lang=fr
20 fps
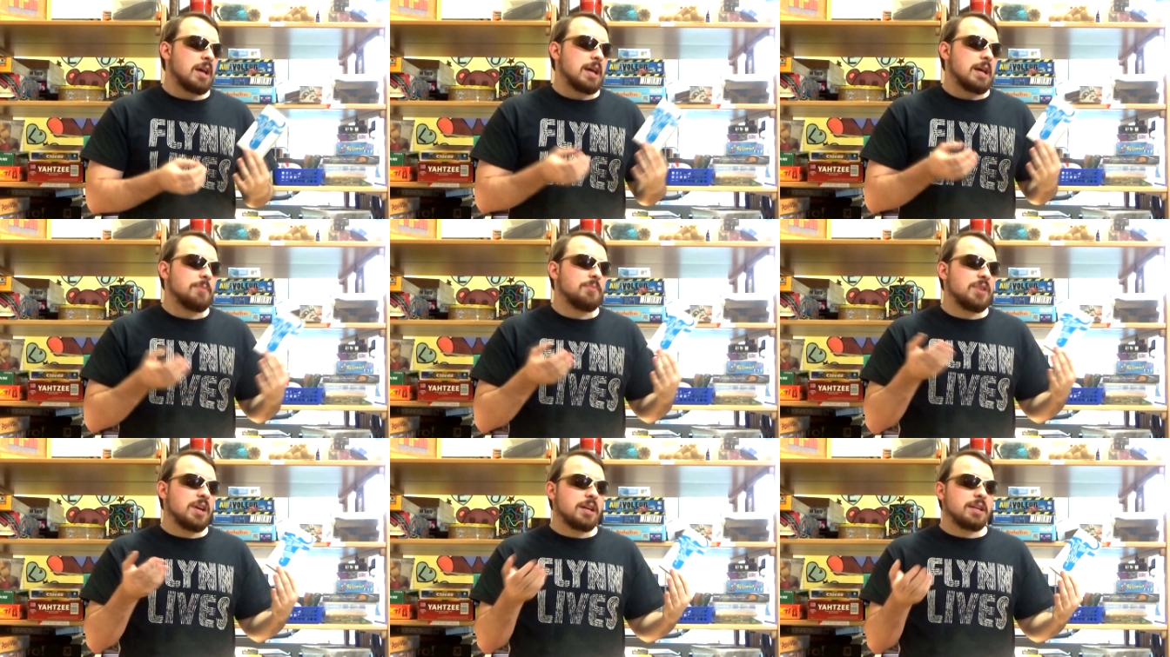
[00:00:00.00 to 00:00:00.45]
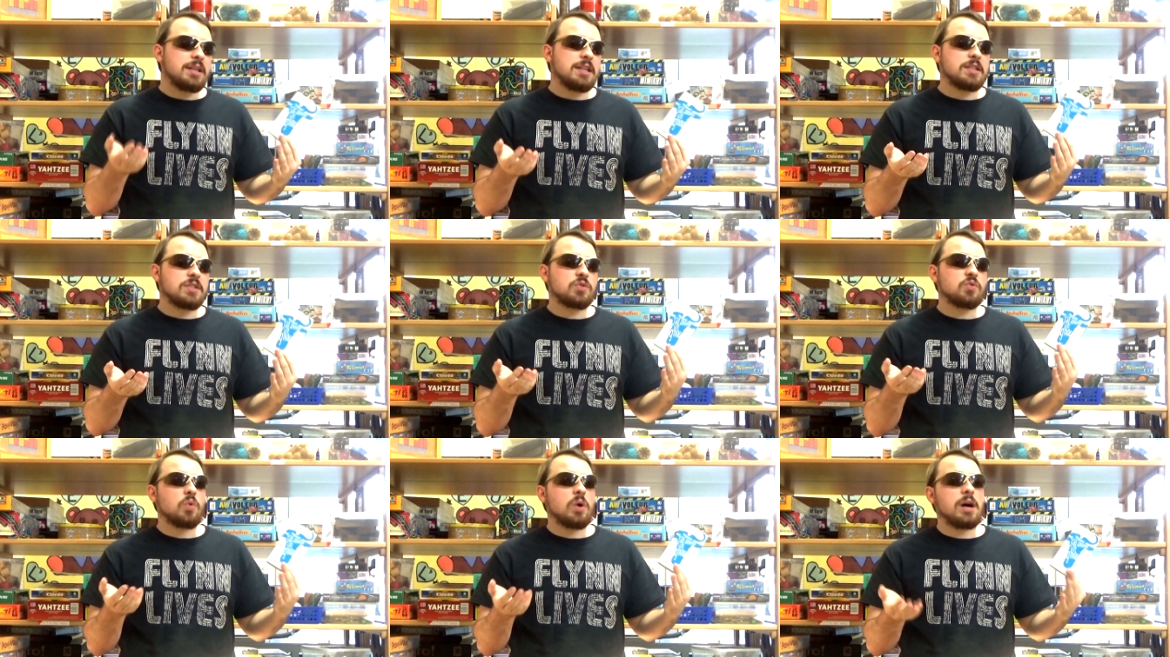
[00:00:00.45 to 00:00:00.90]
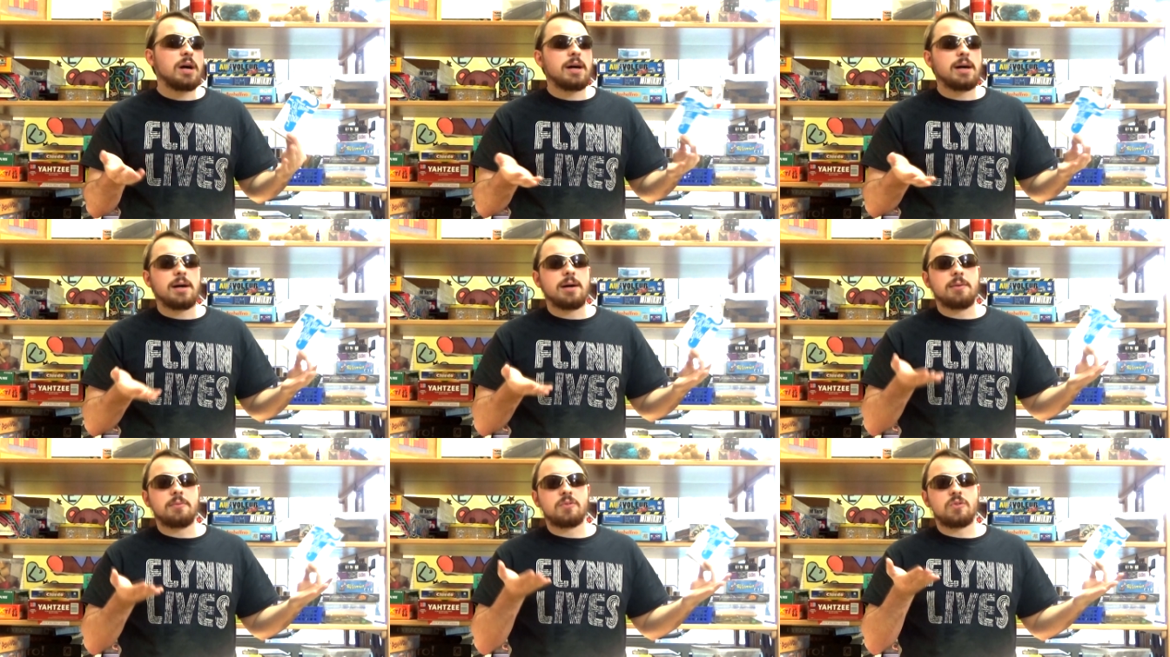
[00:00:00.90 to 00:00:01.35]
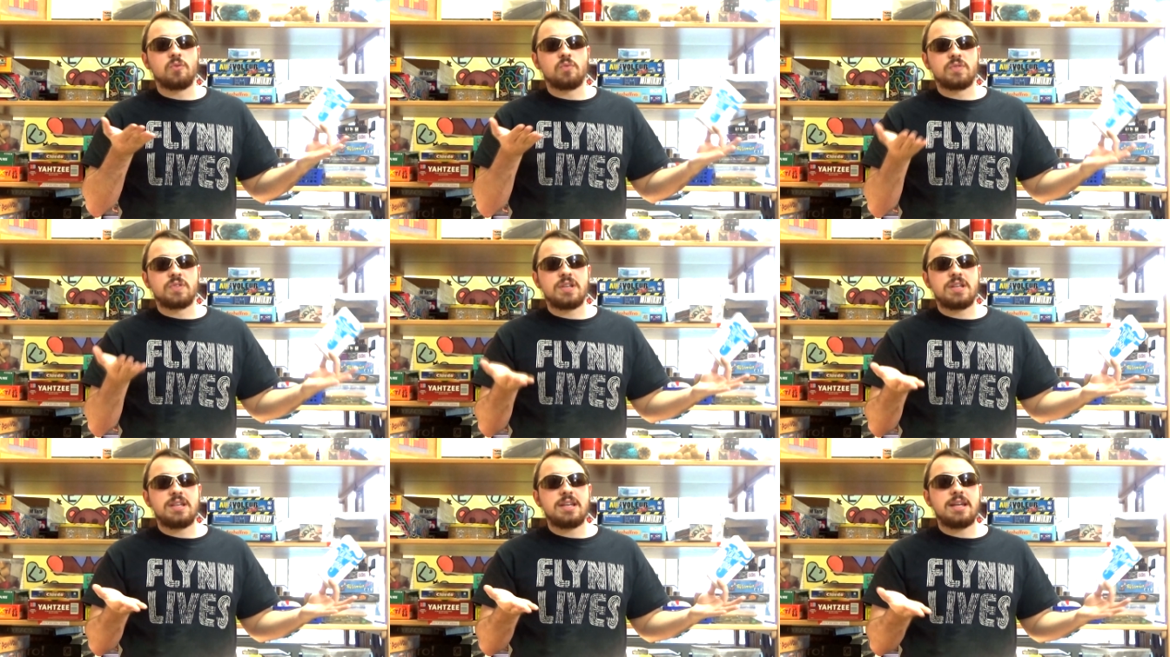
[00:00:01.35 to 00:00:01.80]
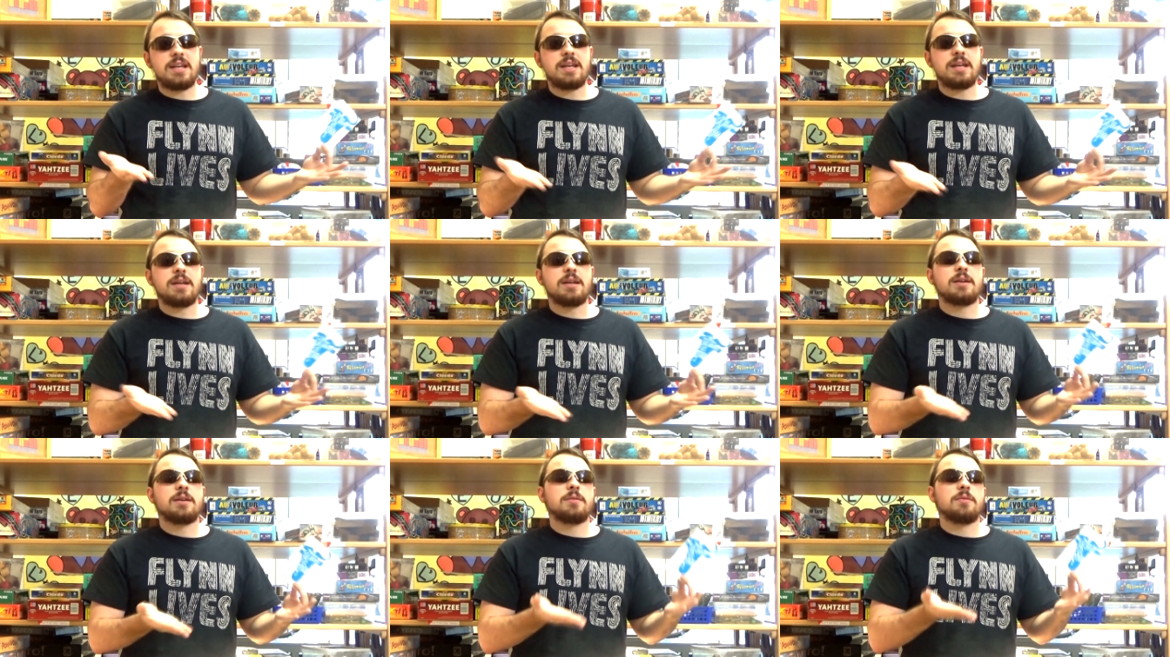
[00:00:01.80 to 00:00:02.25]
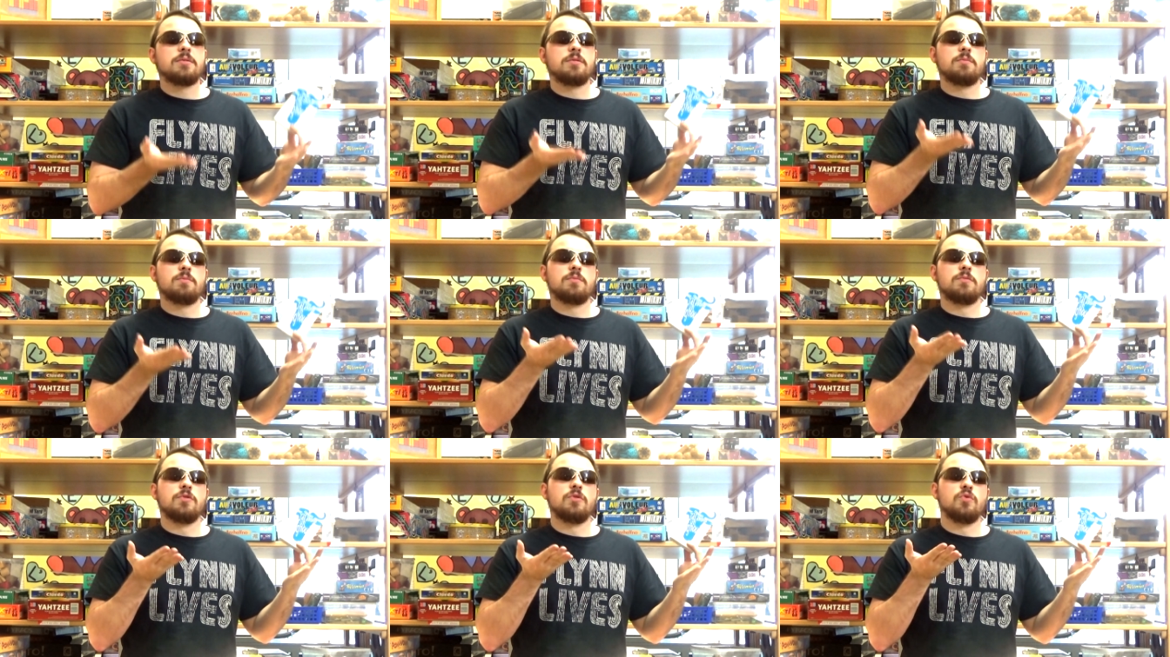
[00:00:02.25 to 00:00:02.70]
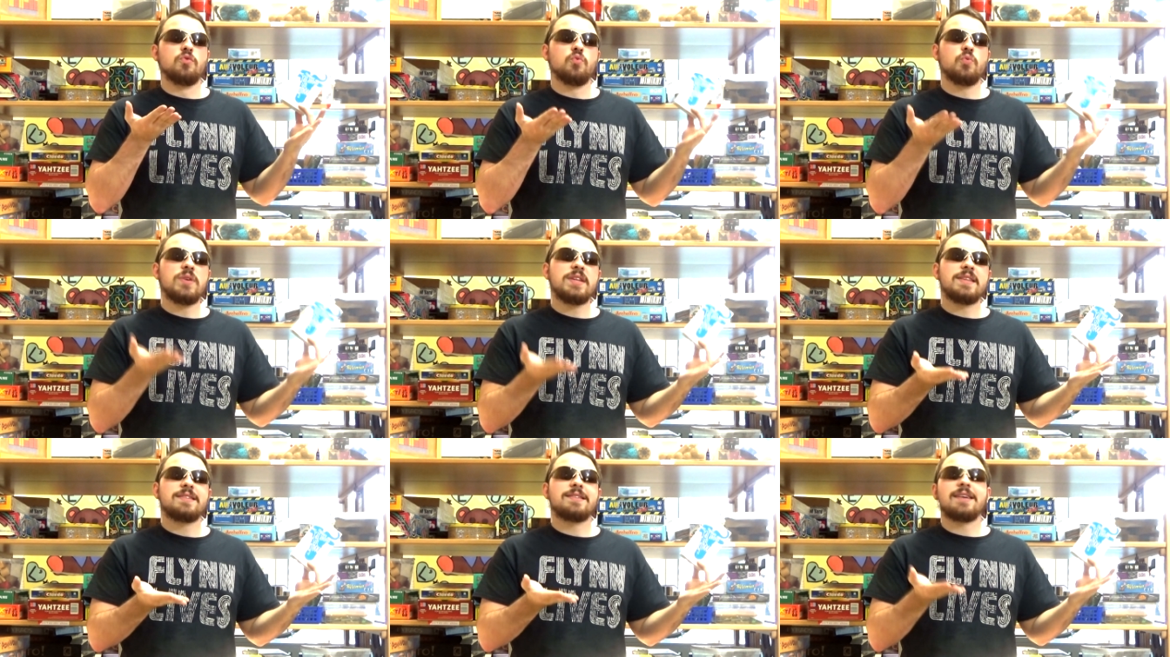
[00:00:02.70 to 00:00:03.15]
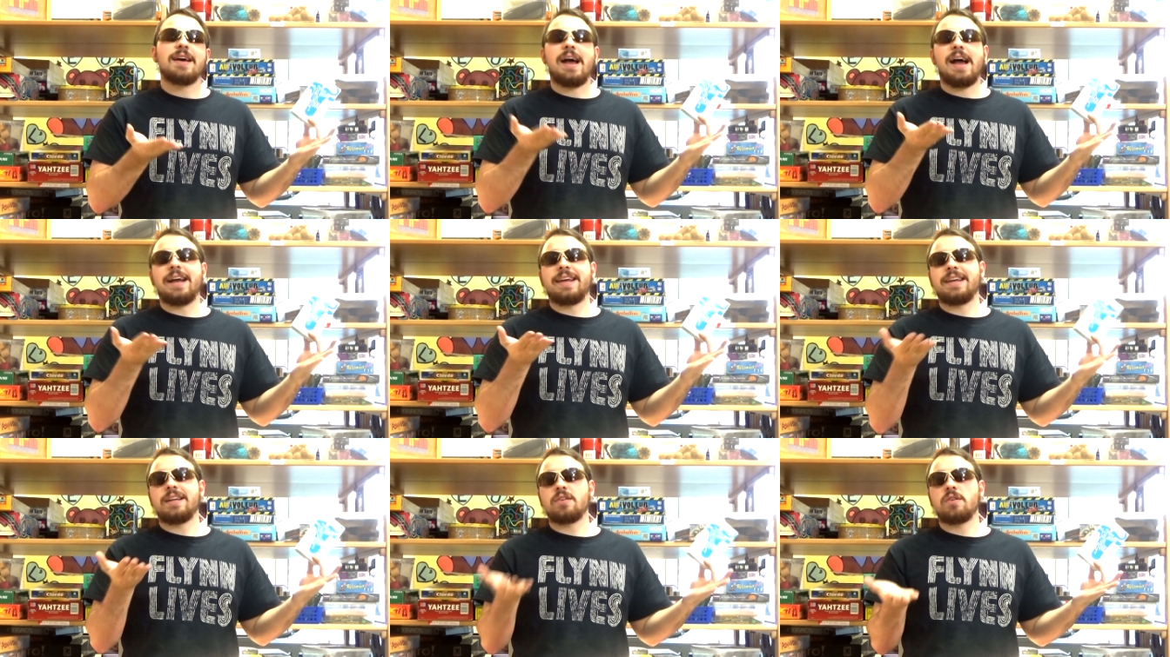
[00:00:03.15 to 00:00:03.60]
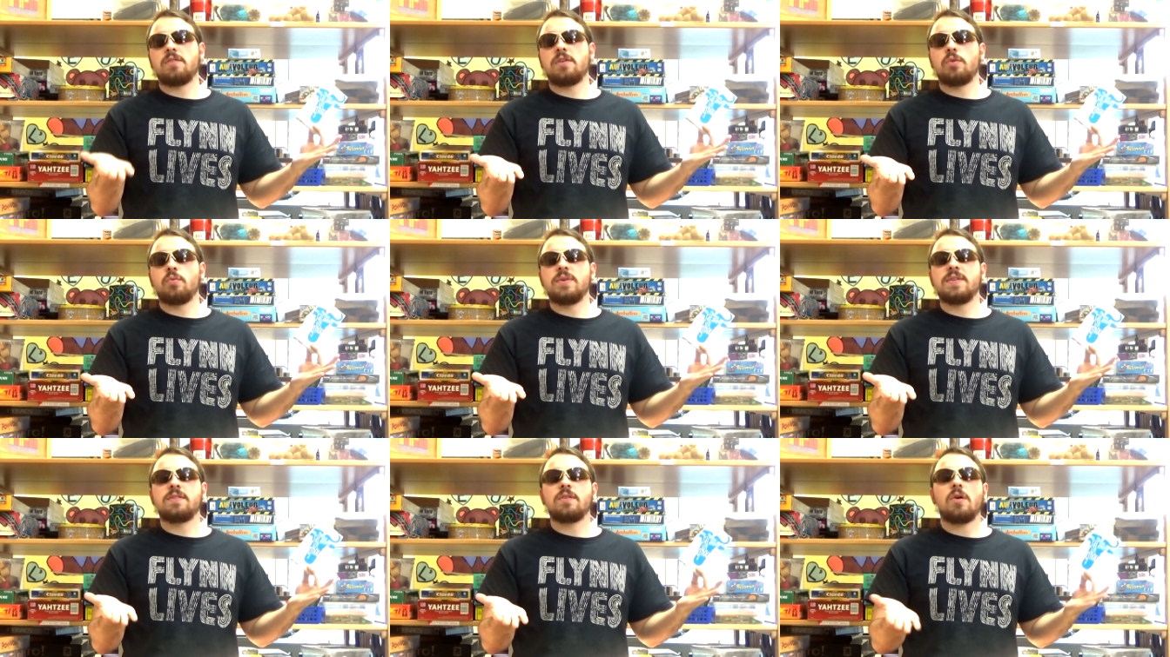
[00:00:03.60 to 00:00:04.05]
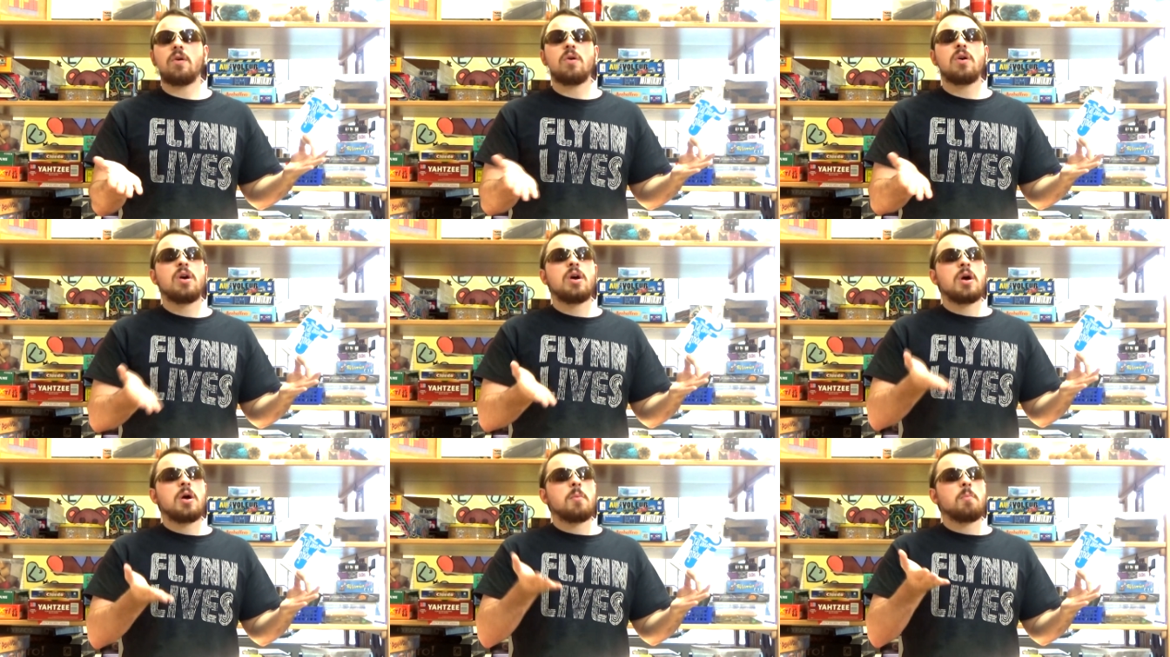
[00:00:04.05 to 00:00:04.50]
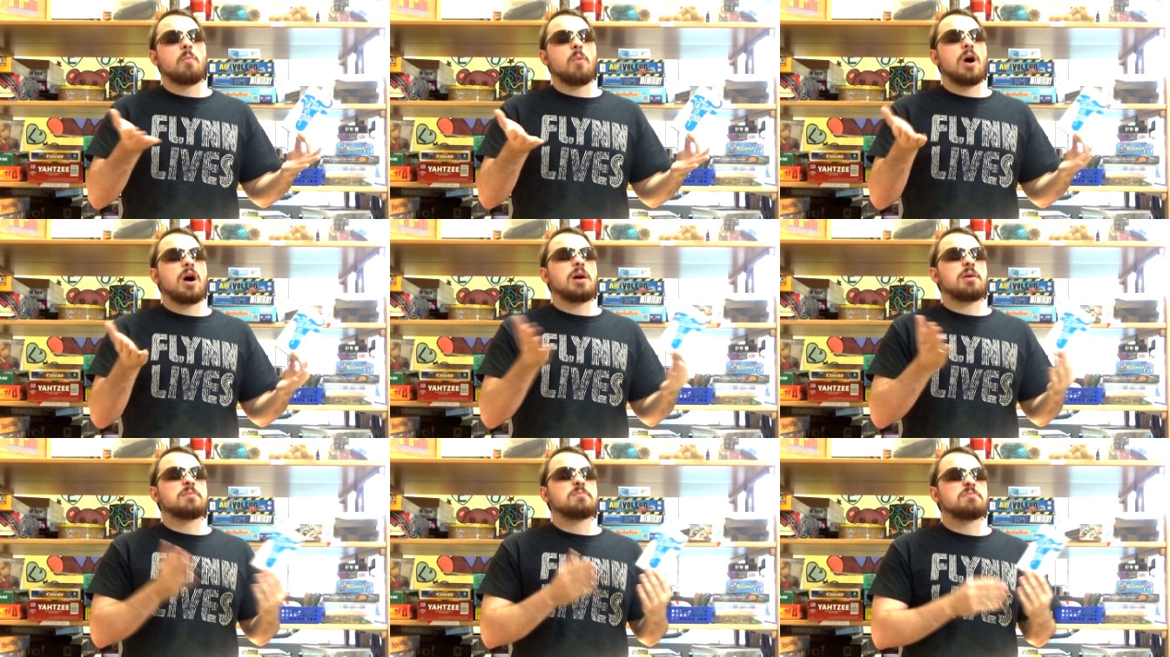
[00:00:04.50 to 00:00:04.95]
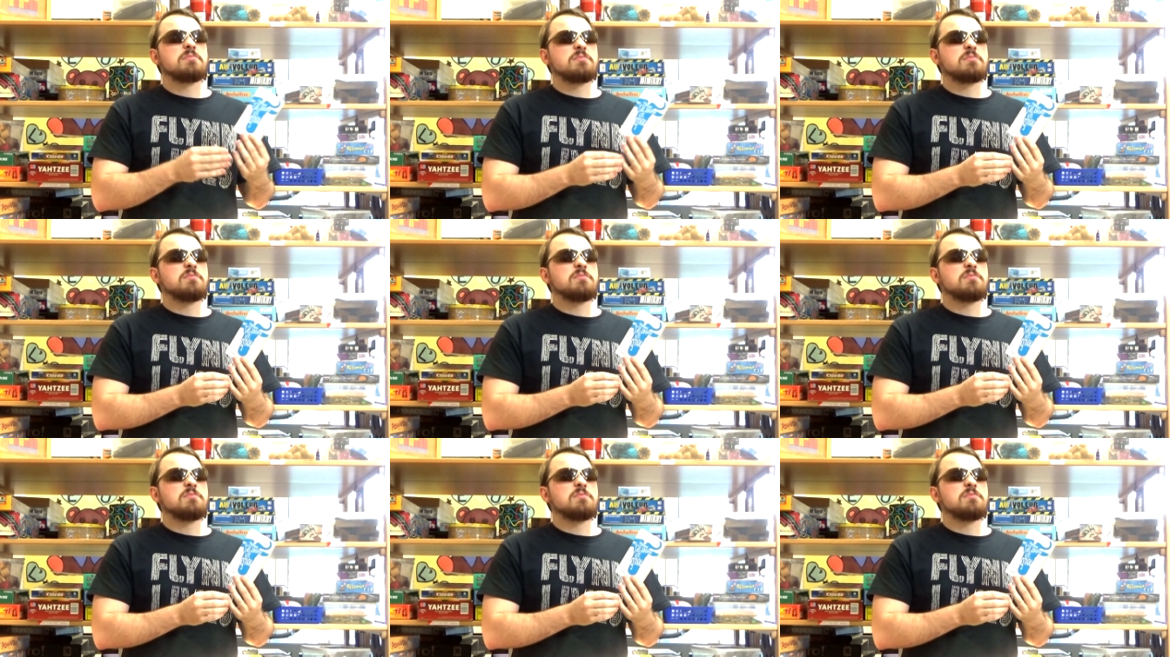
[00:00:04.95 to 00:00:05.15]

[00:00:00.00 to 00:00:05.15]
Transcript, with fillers: Et bien qu'il soit conseillé de 8 à 88 ans, moi,